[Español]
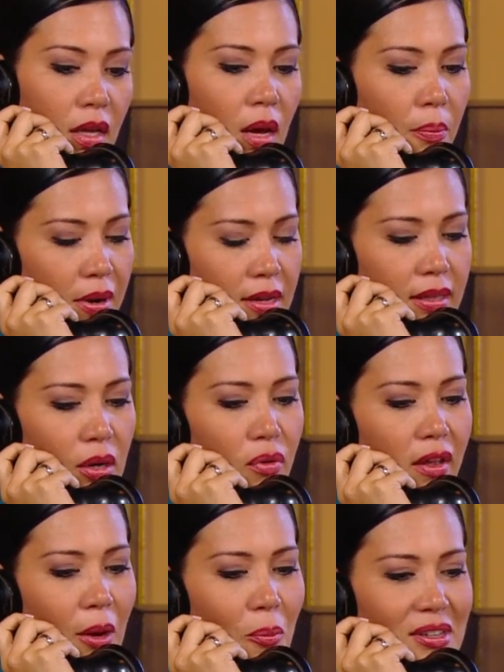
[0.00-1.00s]
Apenas tengo
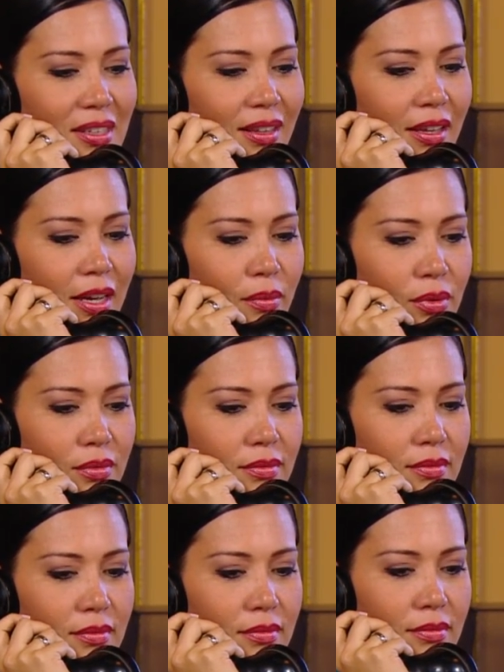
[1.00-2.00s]
una respuesta, te llamo.
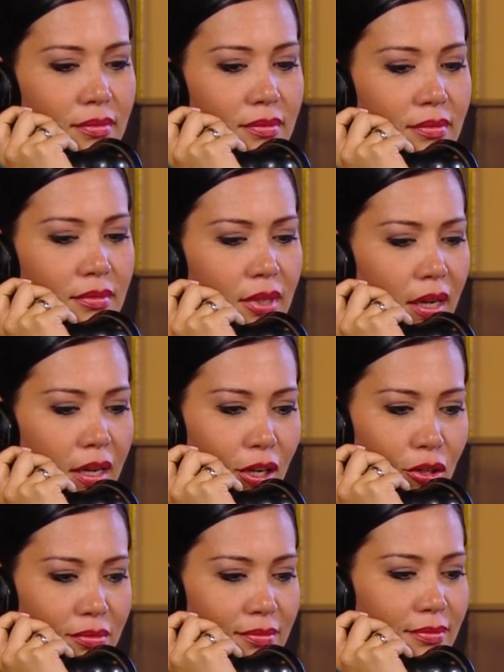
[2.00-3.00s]

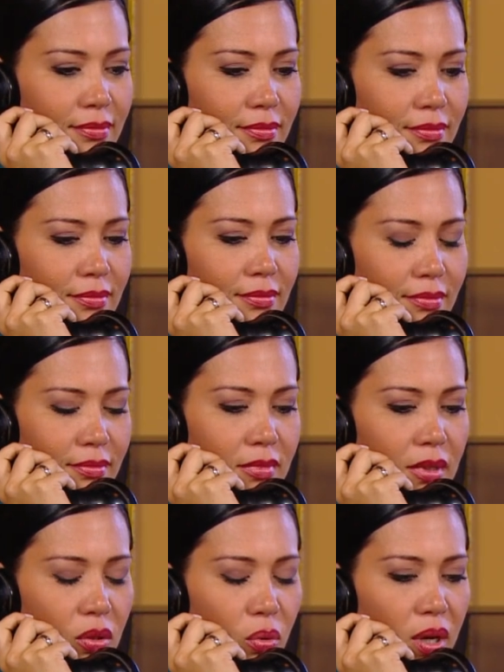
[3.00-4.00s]
Tranquilo.
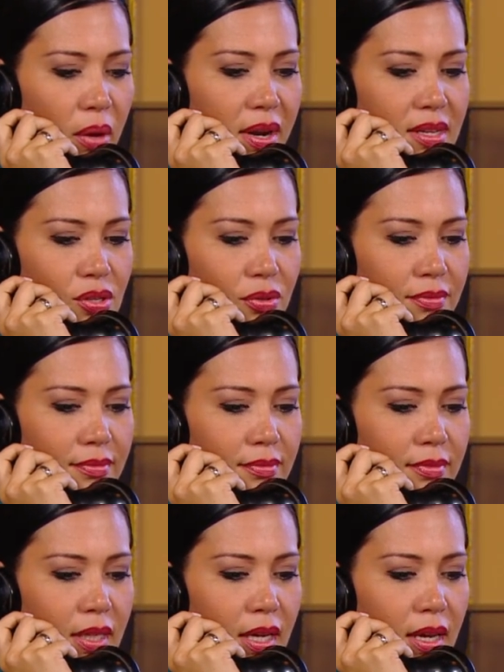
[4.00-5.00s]
Un abrazo.
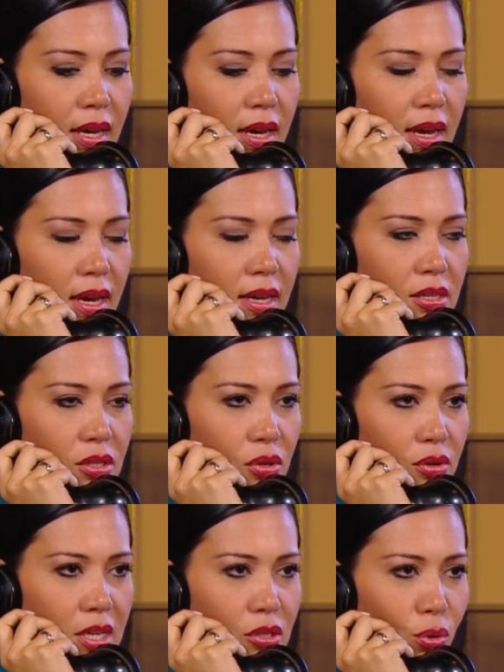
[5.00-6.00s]

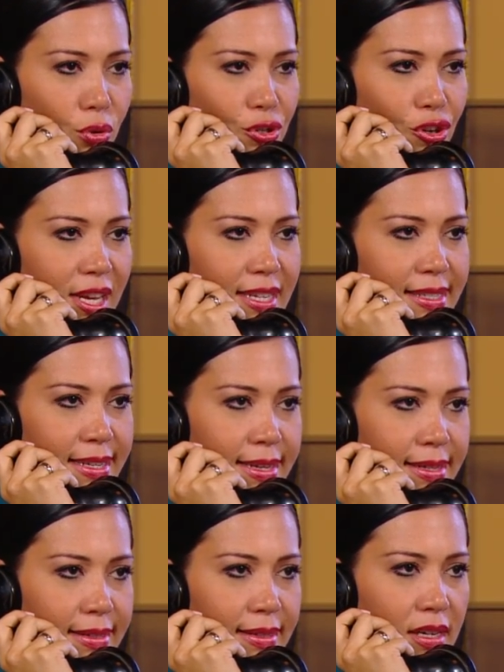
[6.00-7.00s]
Esto se soluciona sí
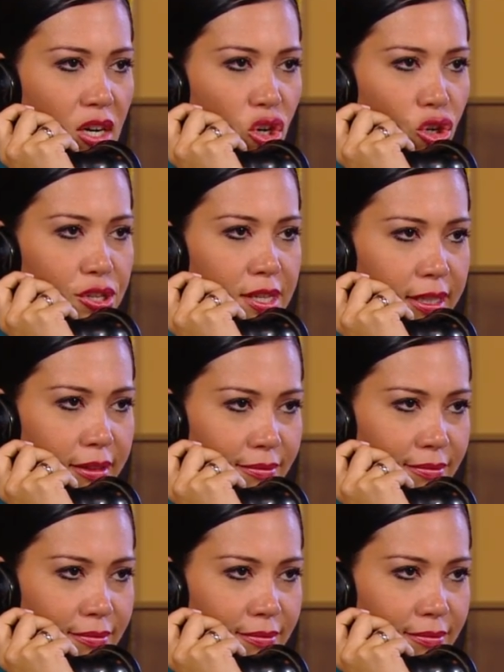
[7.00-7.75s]
o sí.